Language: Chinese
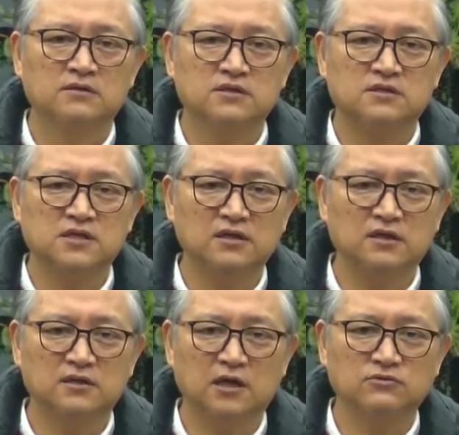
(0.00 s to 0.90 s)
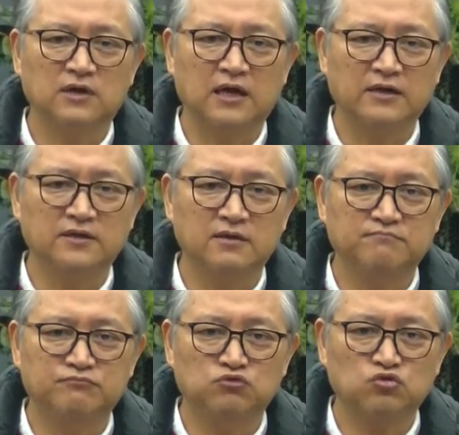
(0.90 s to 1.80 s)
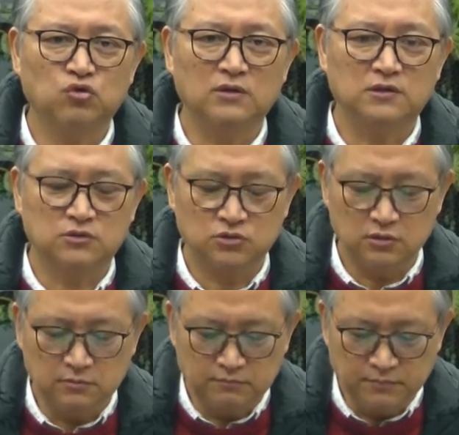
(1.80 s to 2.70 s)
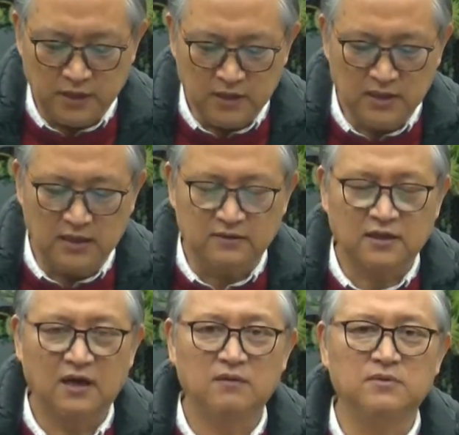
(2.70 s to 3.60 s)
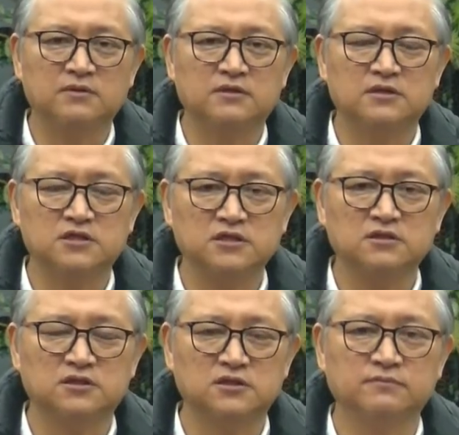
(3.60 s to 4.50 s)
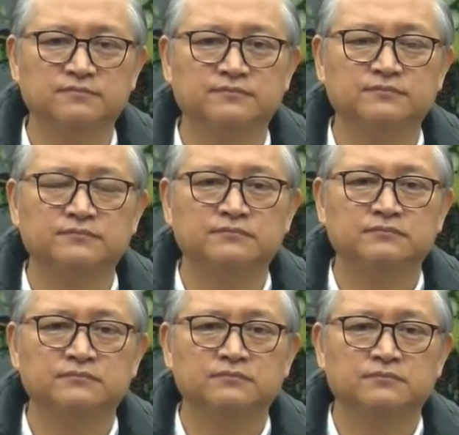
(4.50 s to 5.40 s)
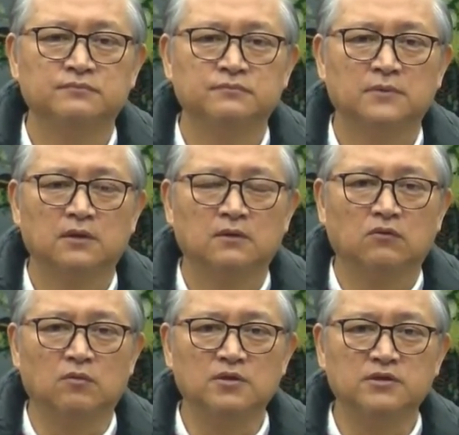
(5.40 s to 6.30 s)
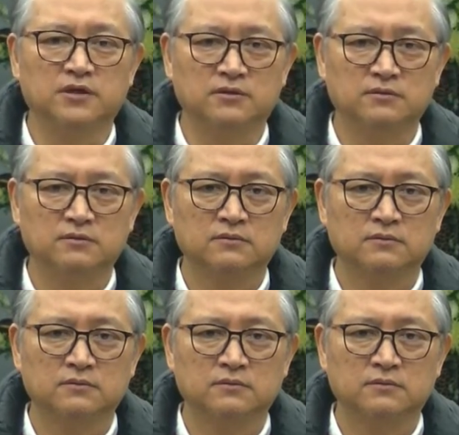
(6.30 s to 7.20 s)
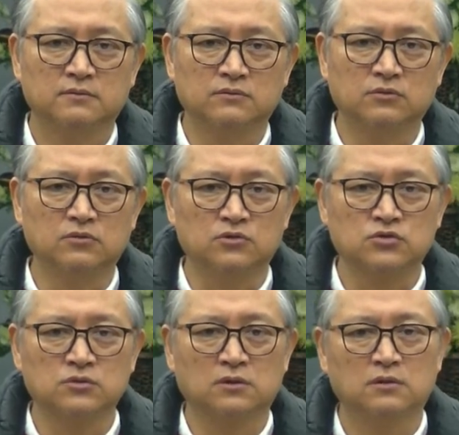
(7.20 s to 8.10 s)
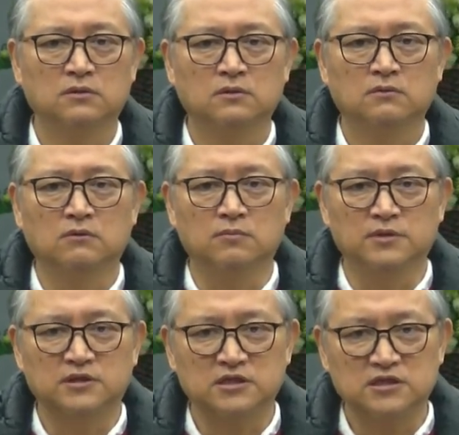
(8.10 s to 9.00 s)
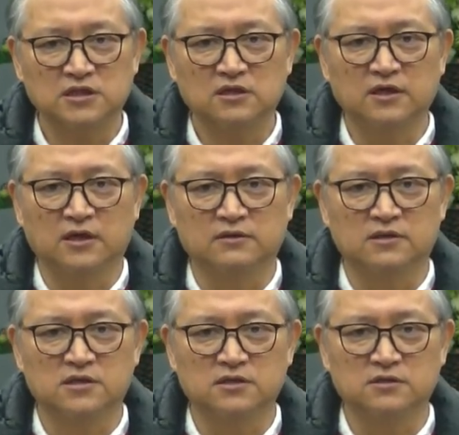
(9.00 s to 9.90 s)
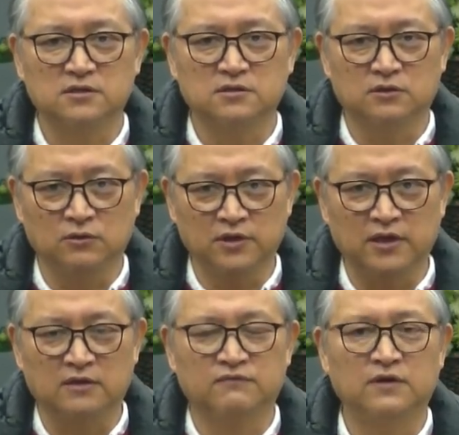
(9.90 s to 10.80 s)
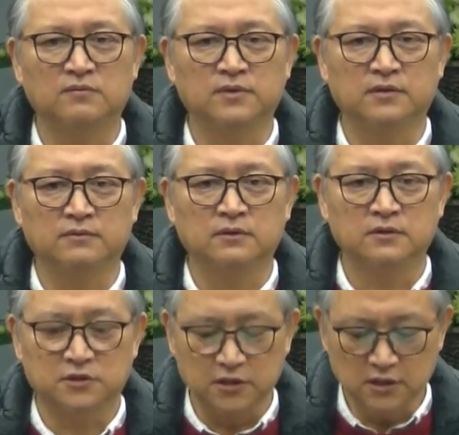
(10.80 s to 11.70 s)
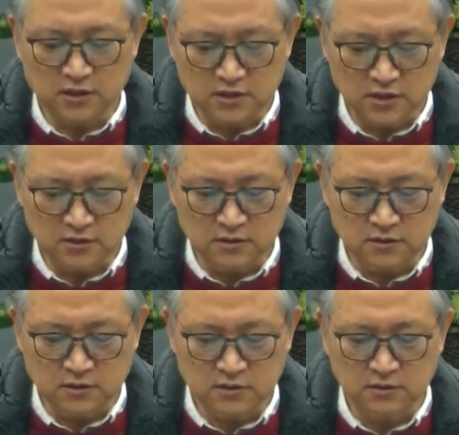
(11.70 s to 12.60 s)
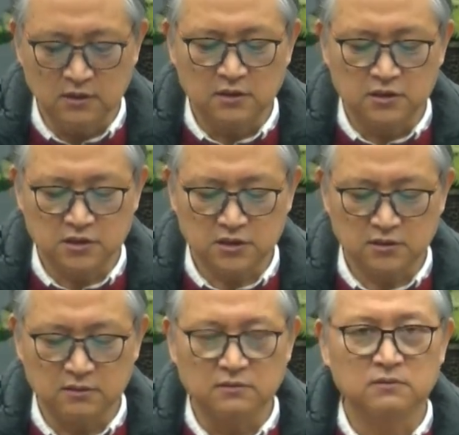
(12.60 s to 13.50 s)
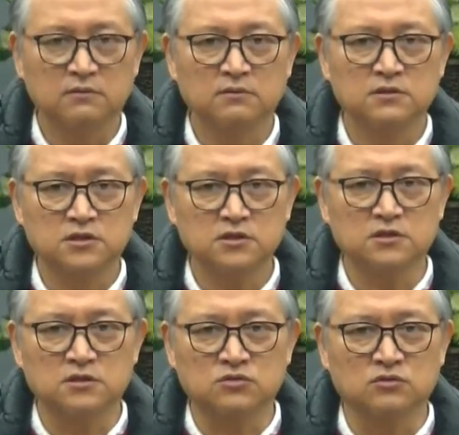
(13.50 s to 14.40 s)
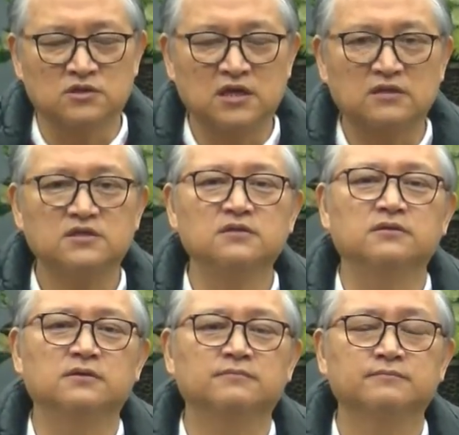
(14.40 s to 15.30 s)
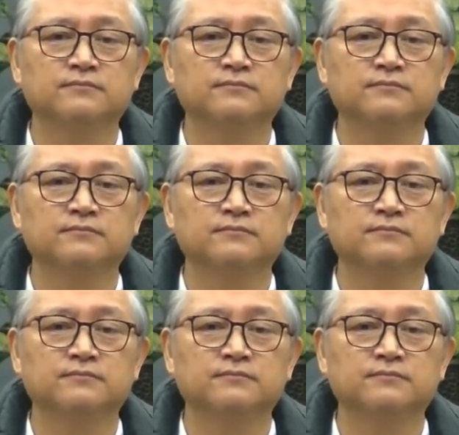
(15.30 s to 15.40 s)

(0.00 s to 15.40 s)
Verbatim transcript: 这三年当中，还在不断的去培养他们的信心。我们人如果说我们的信仰的层次有两个方面，第一个层次是信。自己所相信的，